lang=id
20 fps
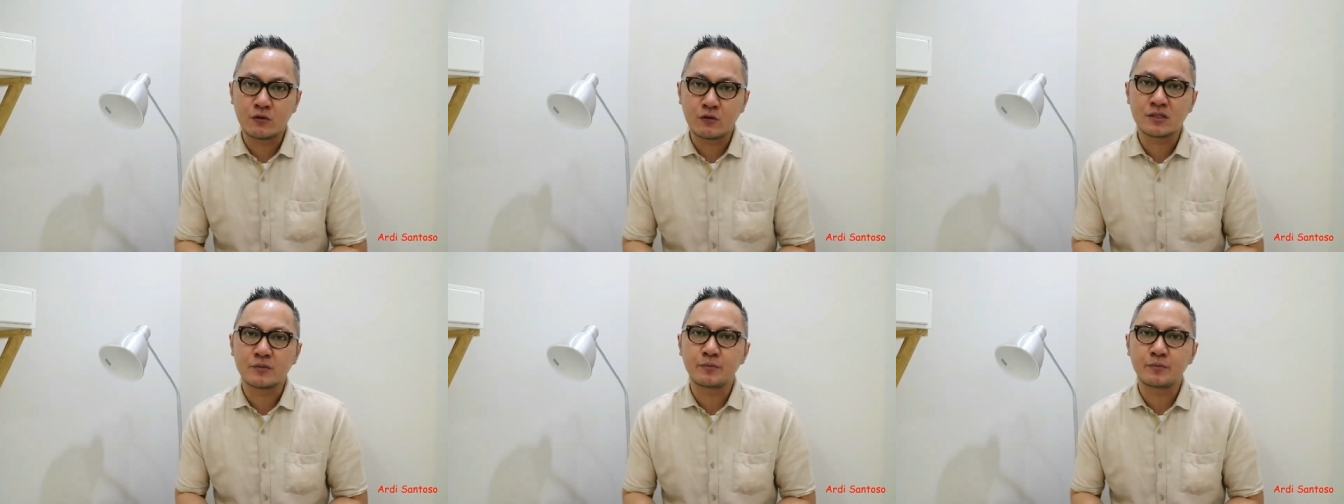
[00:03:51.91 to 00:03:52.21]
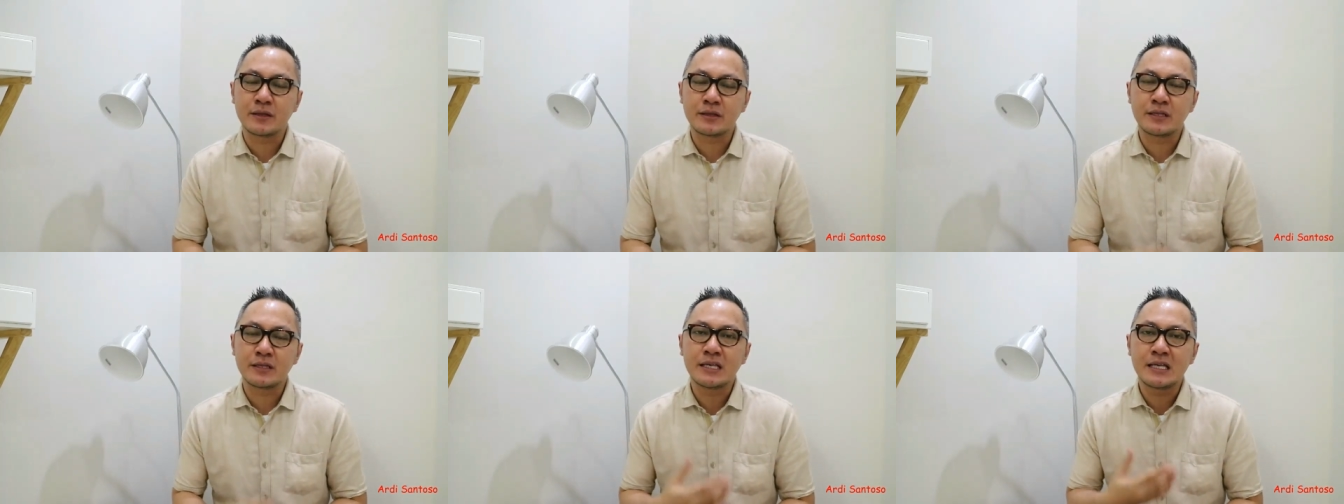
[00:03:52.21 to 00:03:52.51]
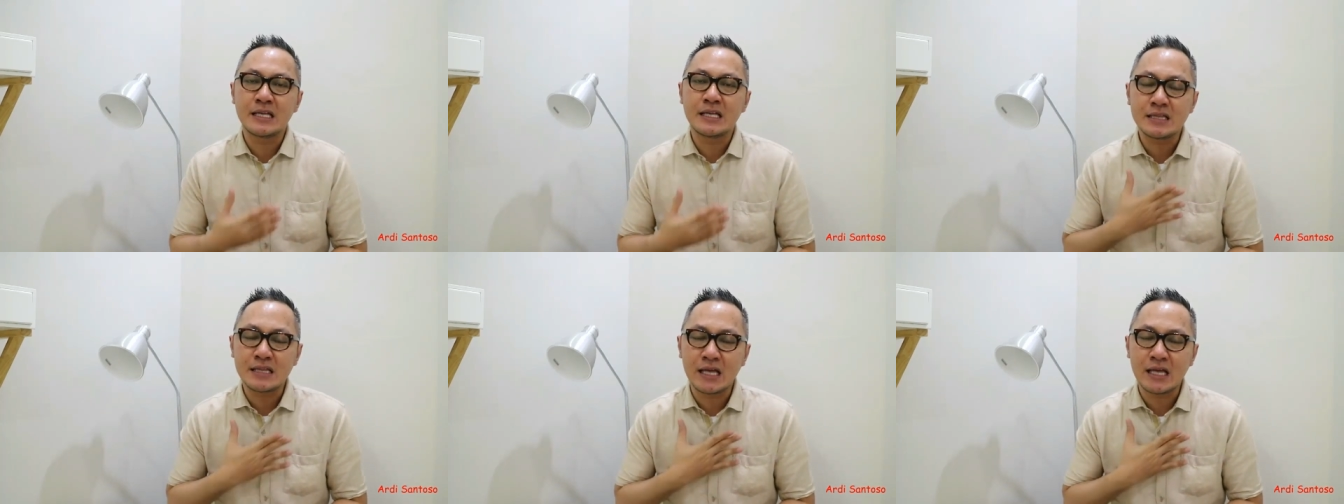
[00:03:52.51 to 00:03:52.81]
itu seperti
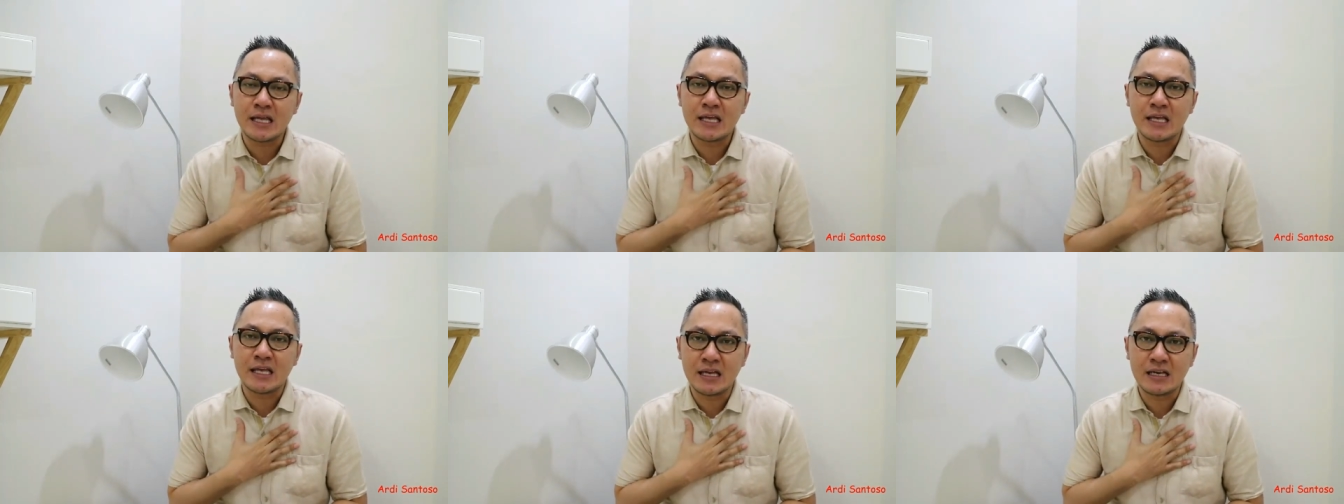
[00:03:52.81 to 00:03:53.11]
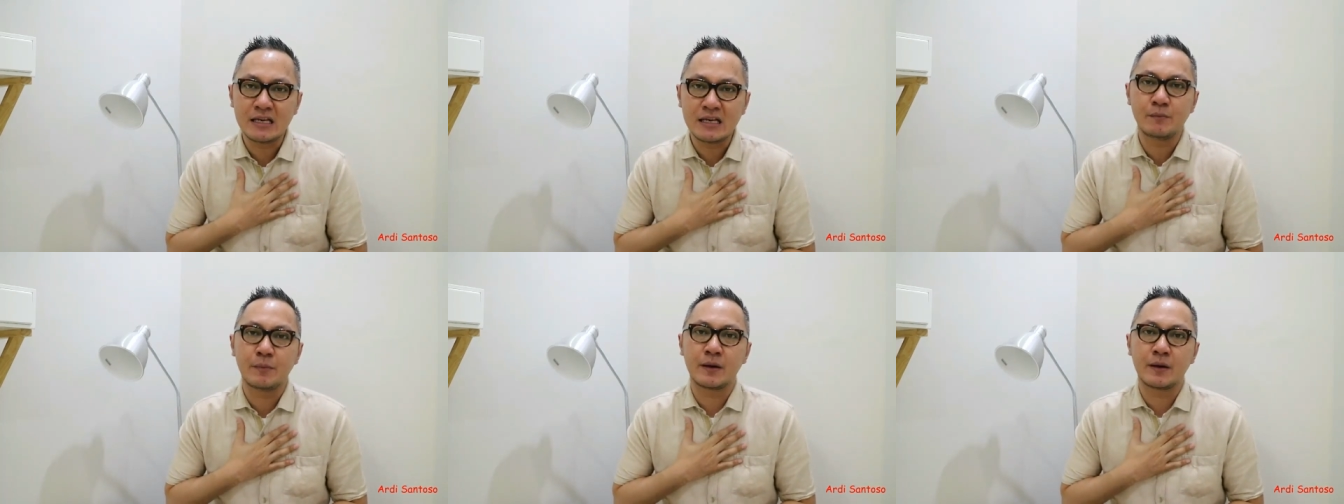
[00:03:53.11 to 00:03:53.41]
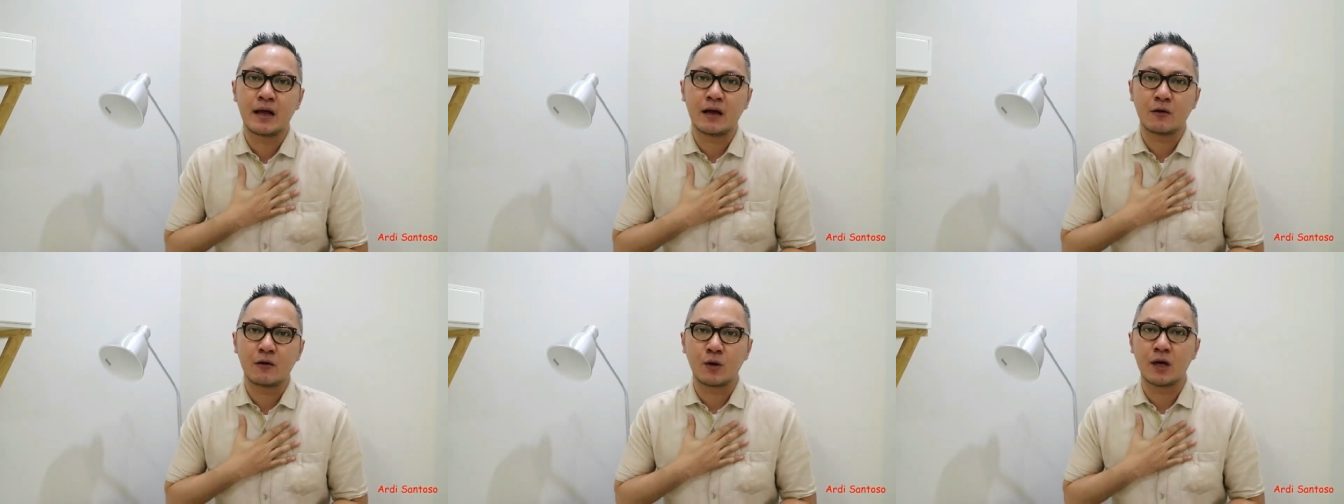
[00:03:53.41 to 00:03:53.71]
kita ingin
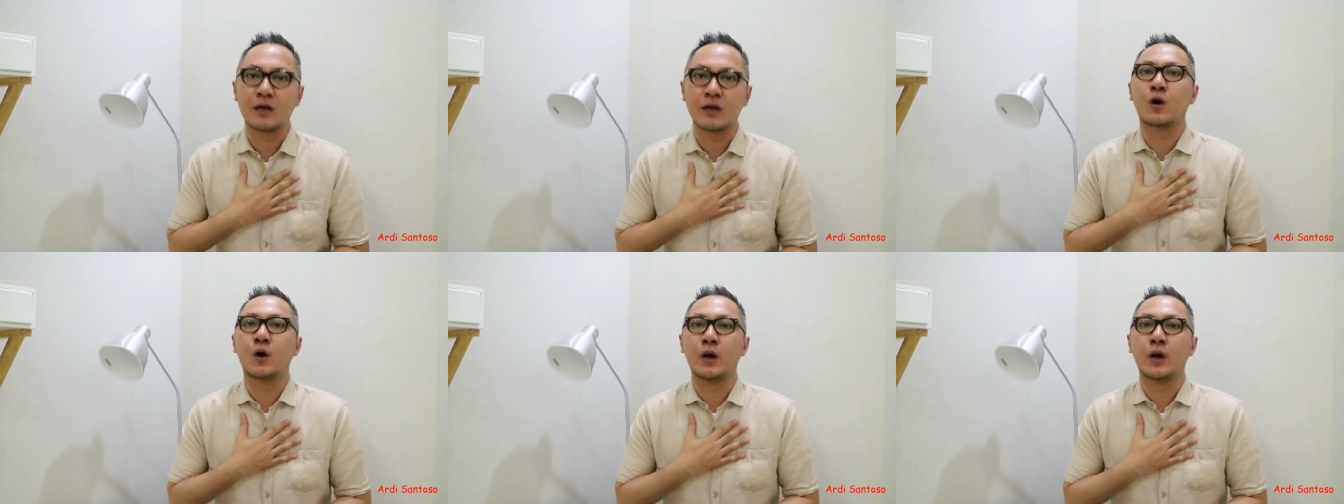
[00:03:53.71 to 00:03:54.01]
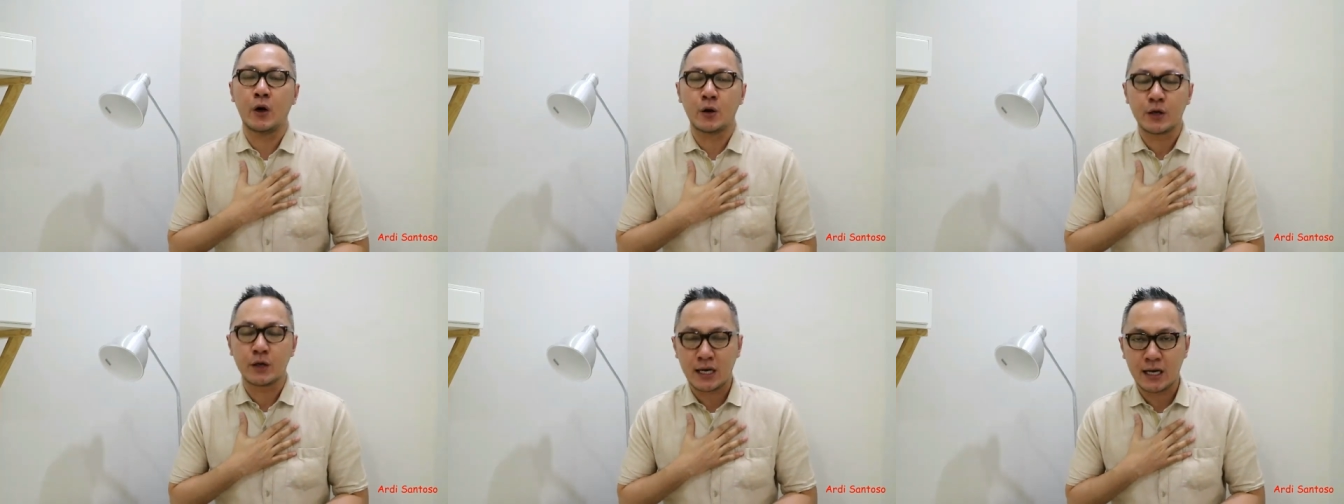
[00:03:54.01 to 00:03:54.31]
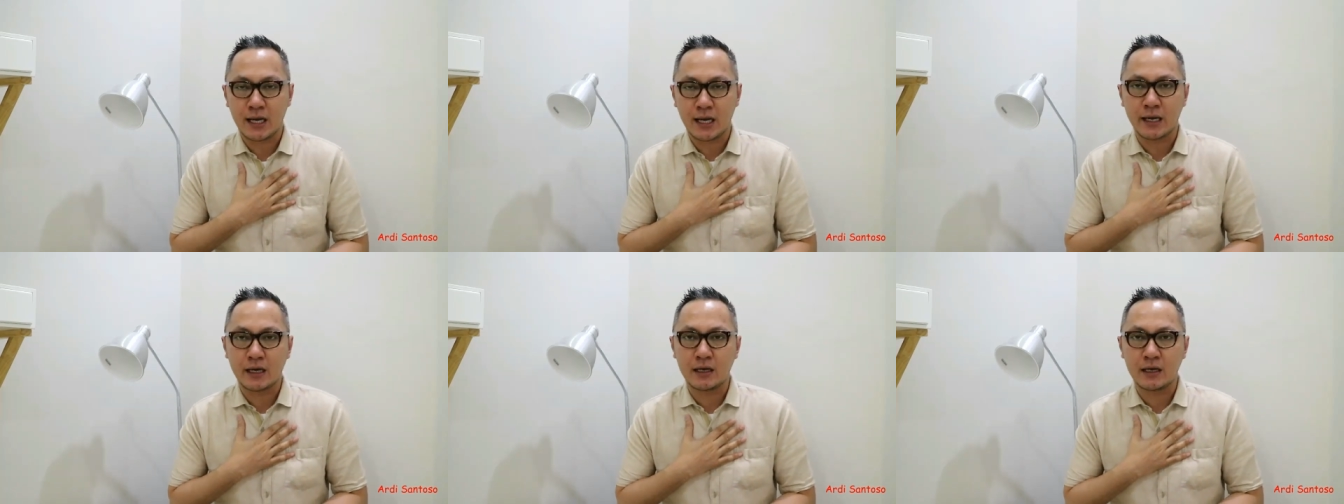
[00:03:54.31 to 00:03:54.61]
diperlakukan oleh
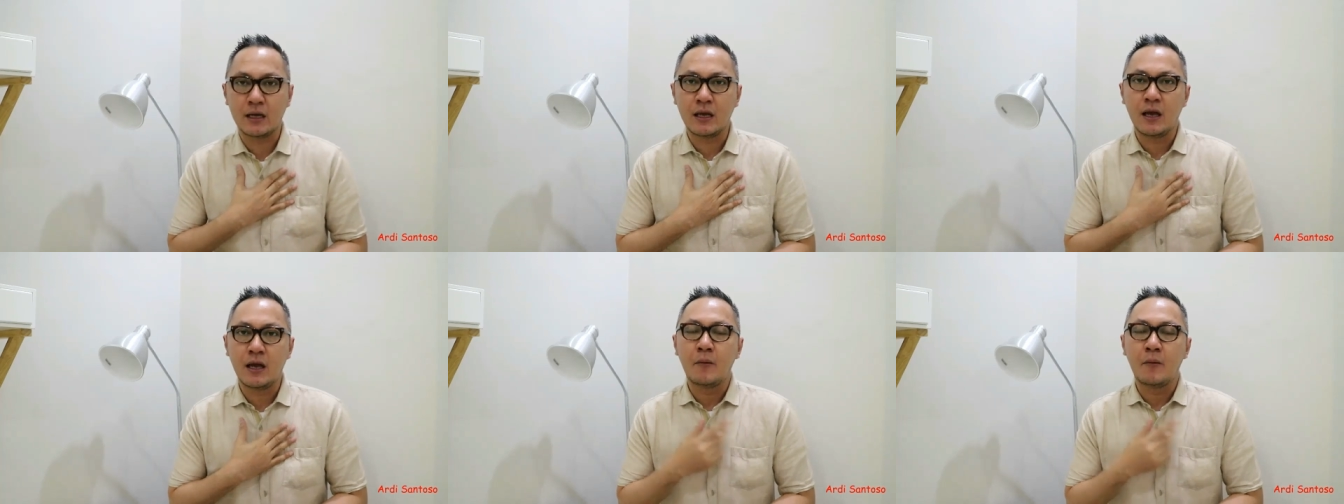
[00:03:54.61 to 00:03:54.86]
orang lain.